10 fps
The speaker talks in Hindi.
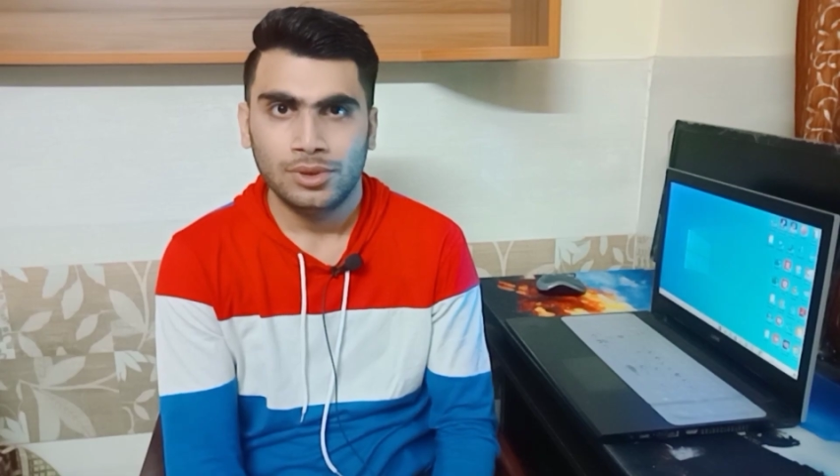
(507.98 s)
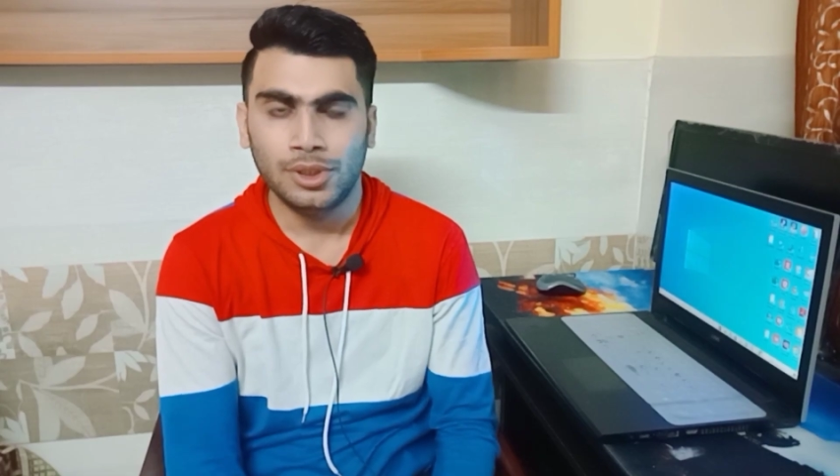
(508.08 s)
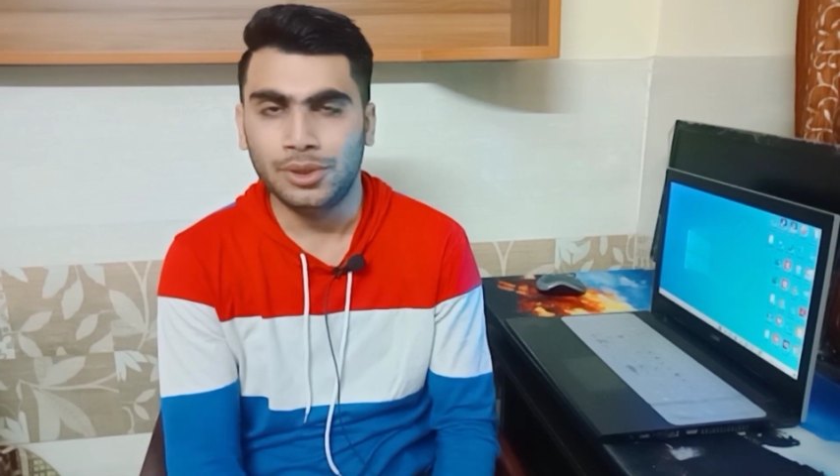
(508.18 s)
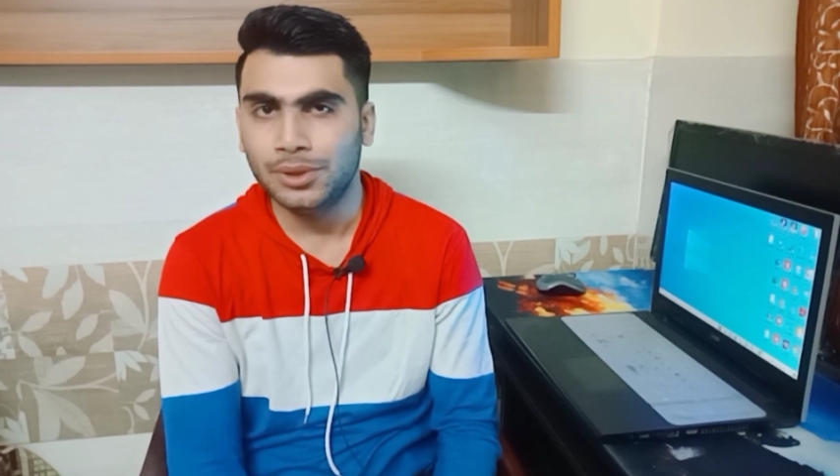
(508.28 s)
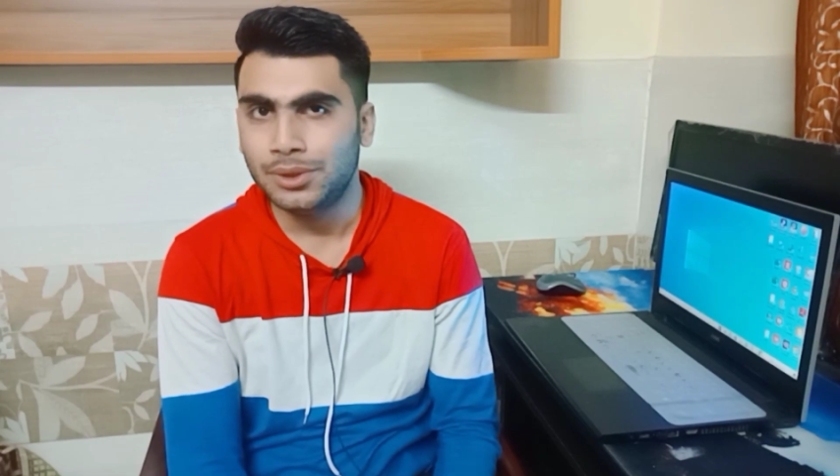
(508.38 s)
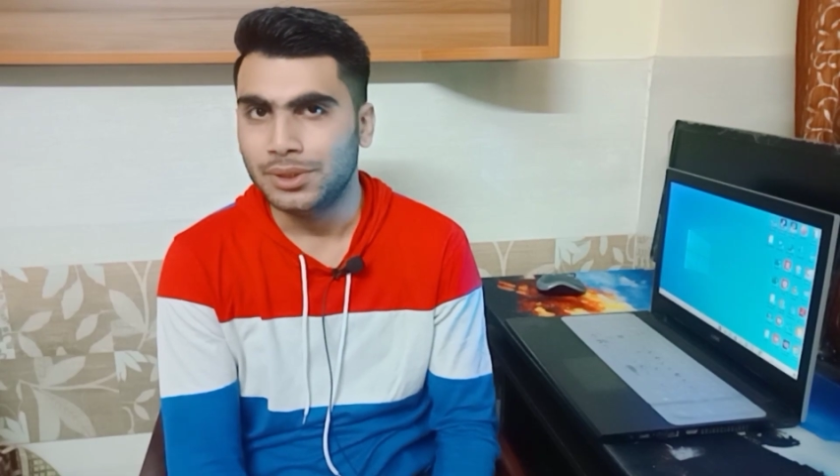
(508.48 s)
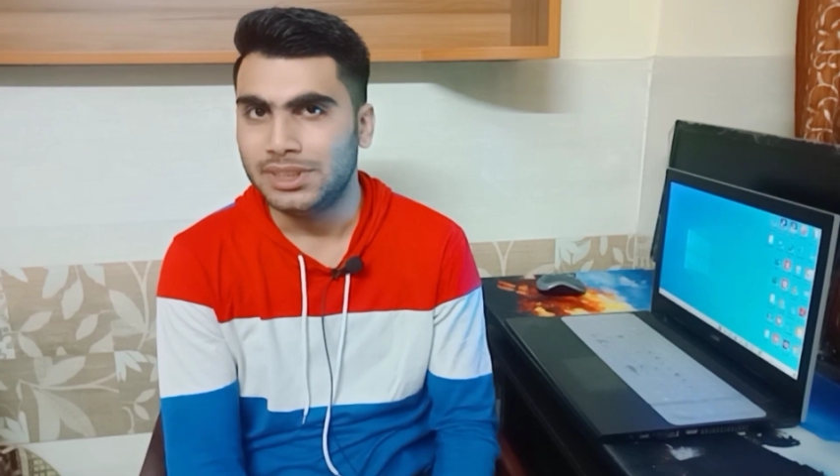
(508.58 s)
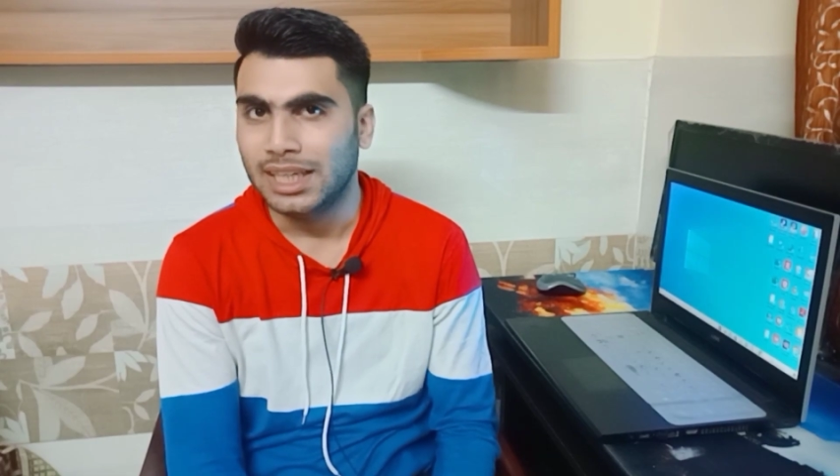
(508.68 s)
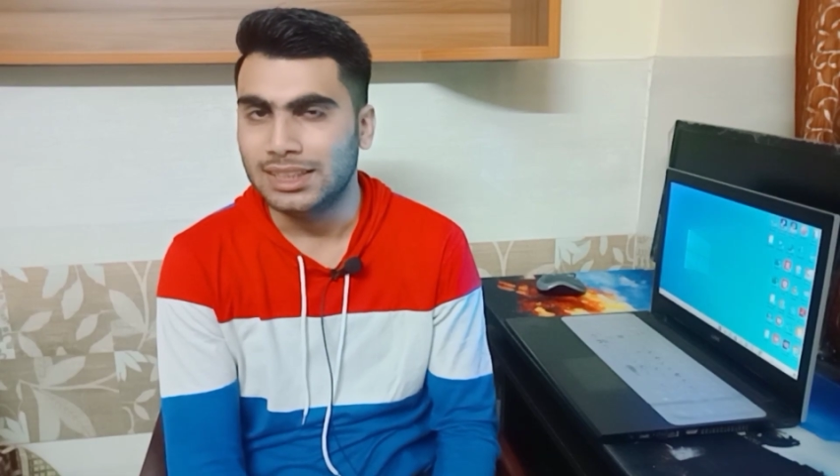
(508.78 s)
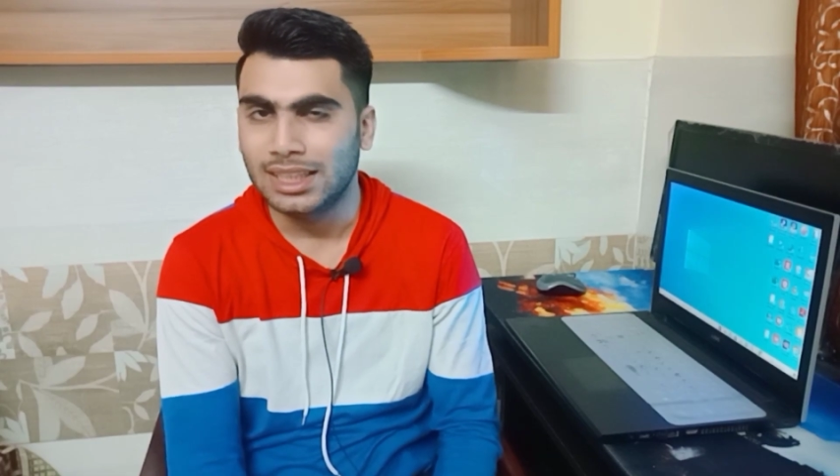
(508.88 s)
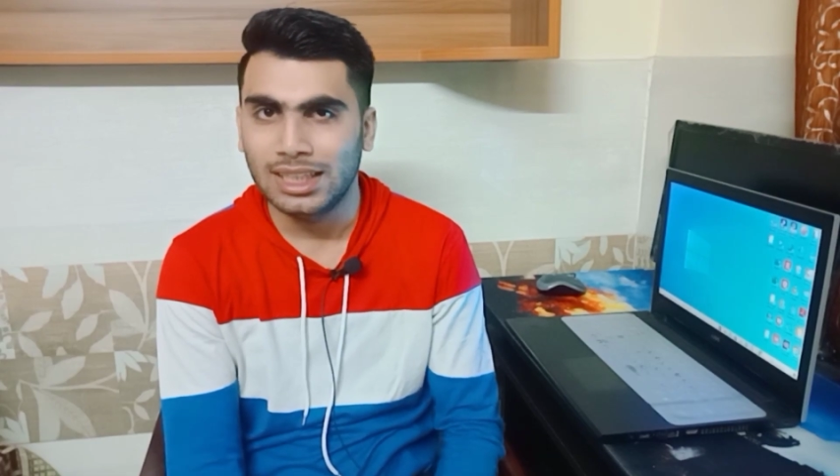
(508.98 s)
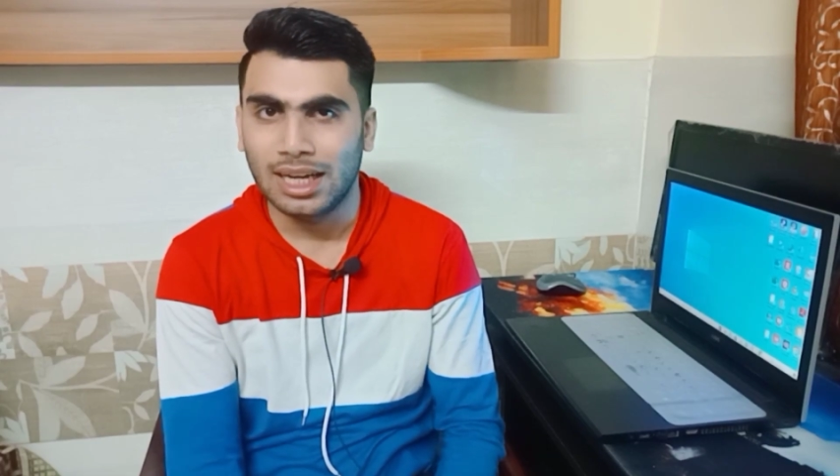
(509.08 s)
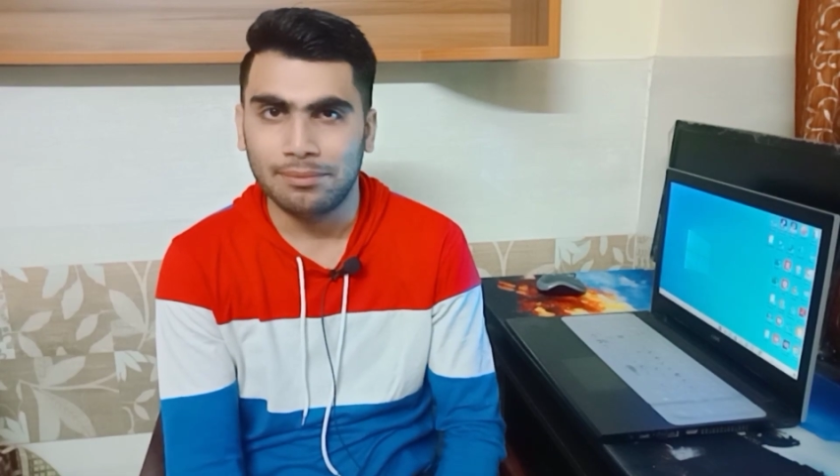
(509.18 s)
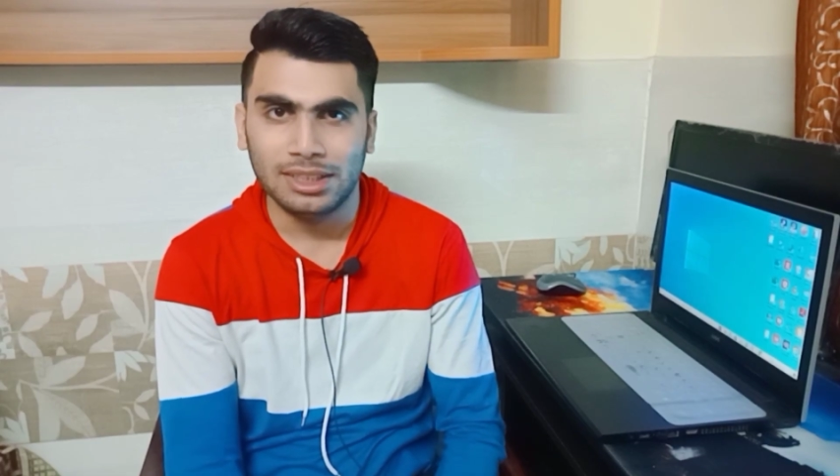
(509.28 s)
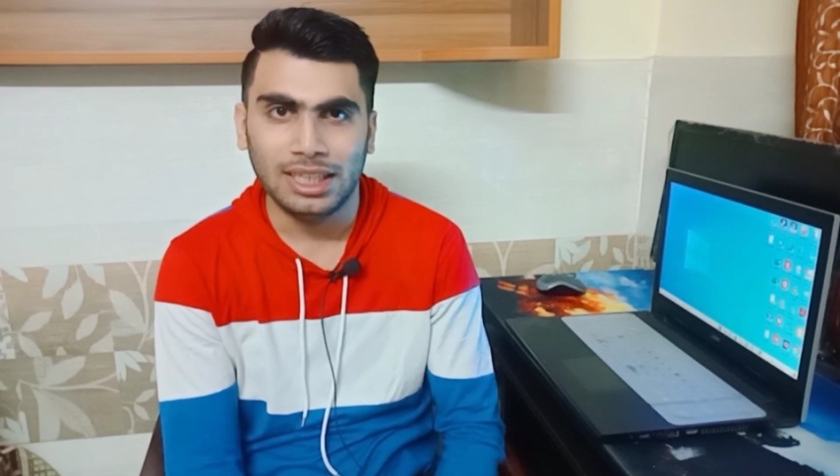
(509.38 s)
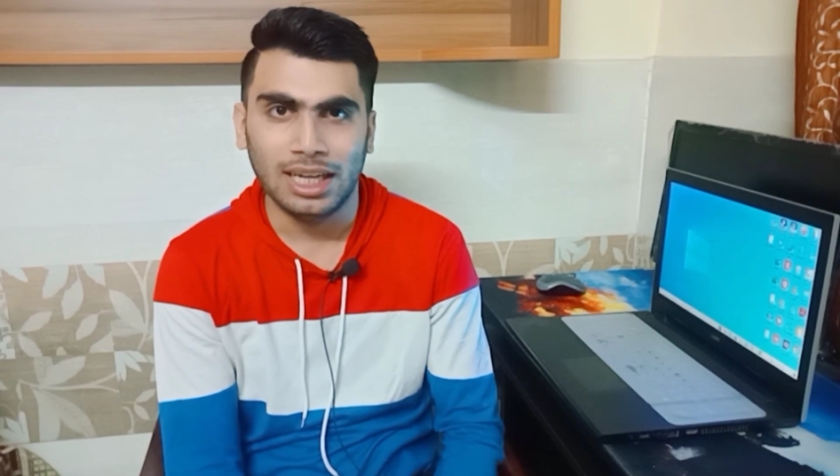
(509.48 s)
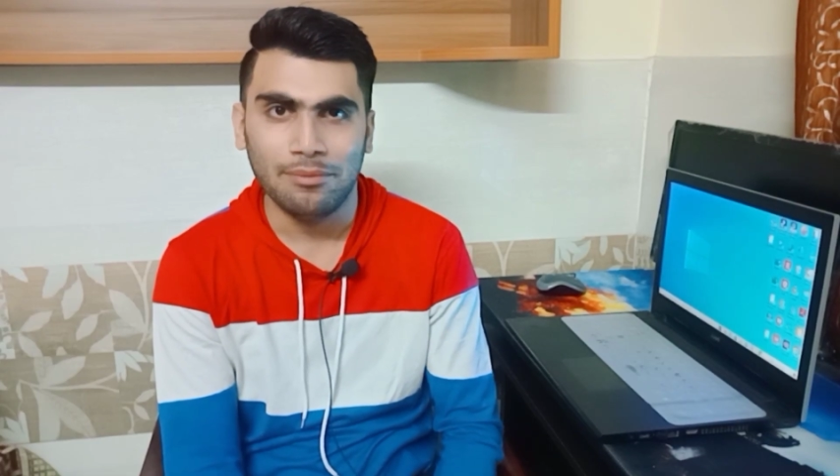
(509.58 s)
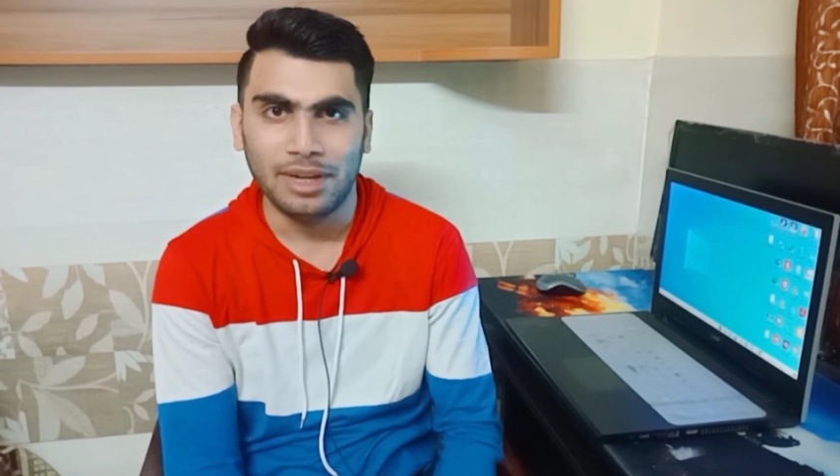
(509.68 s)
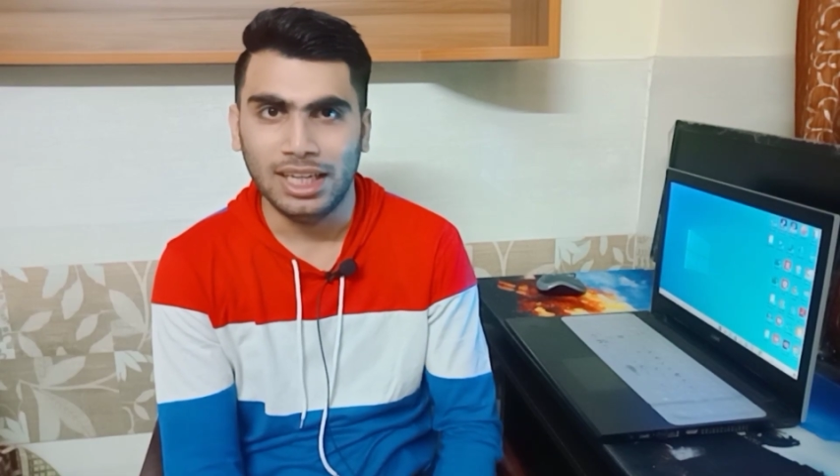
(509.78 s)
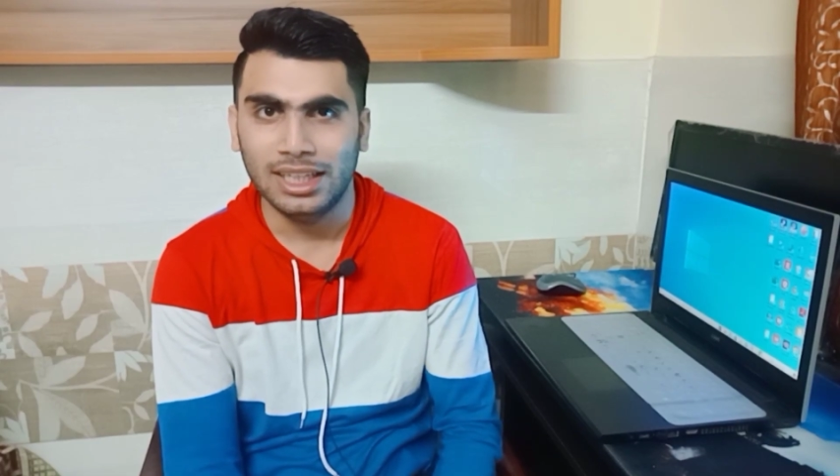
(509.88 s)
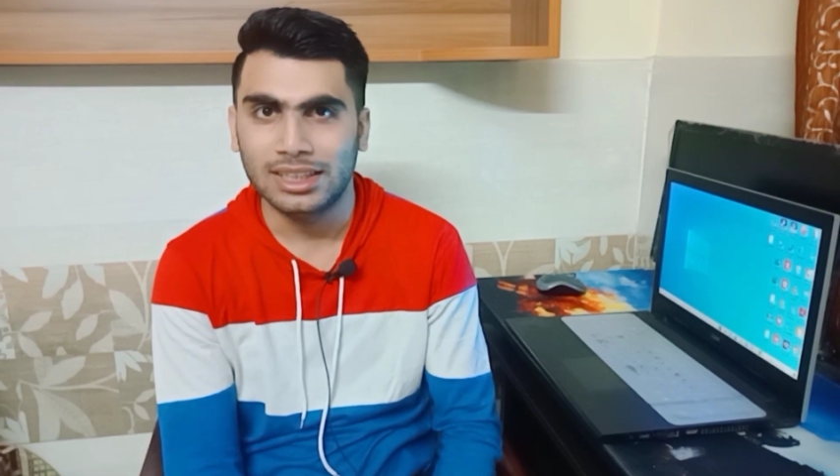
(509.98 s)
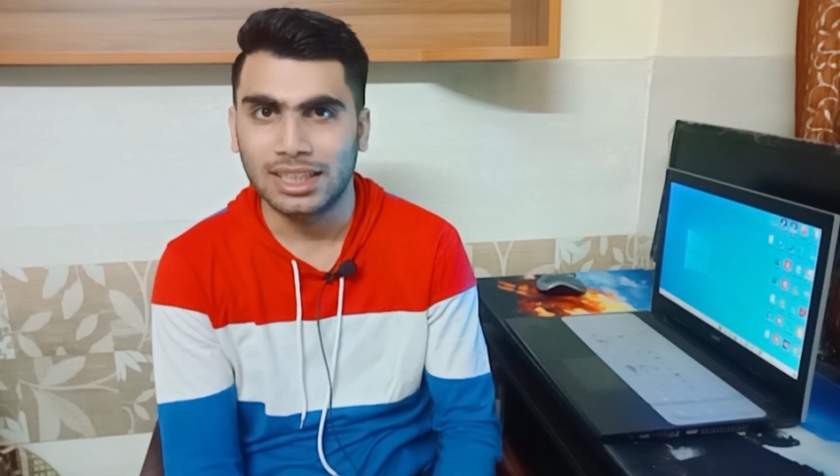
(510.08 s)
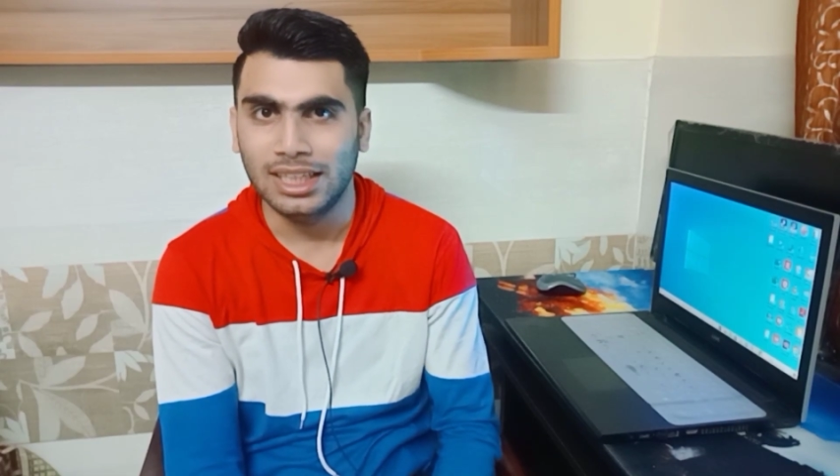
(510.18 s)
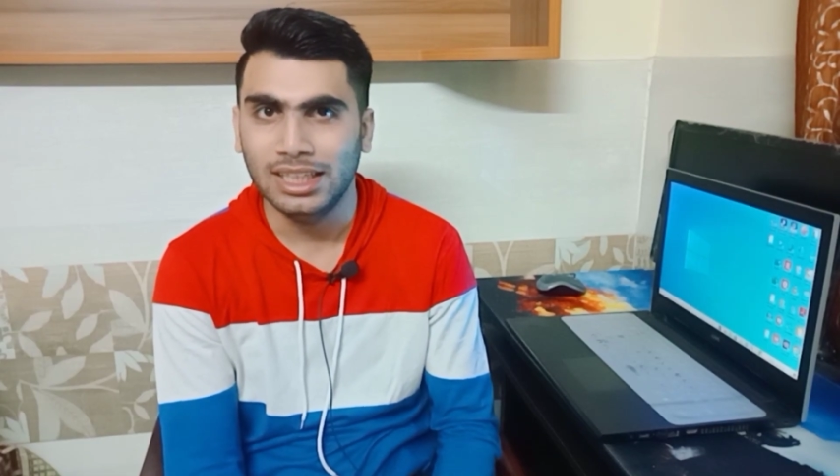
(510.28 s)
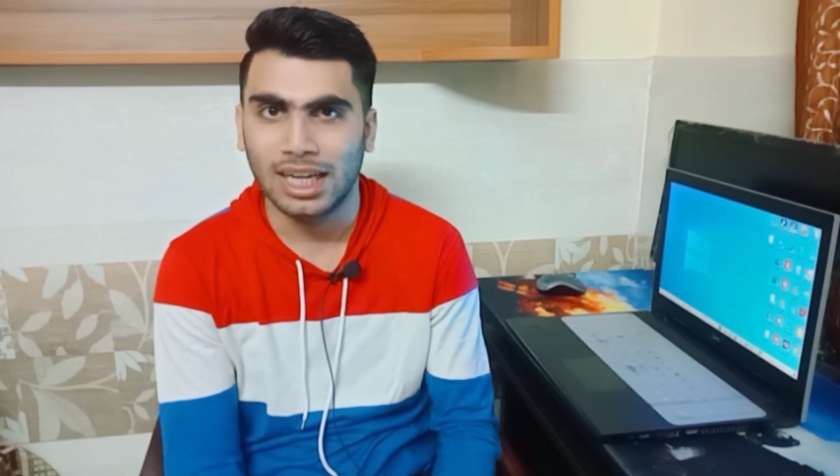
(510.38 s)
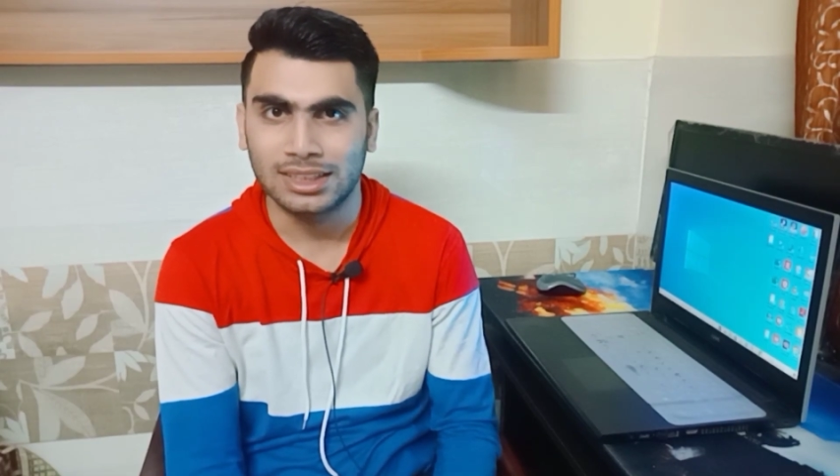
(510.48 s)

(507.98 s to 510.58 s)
तो दोस्तों जैसा कि आपने देखा मैंने कितने ही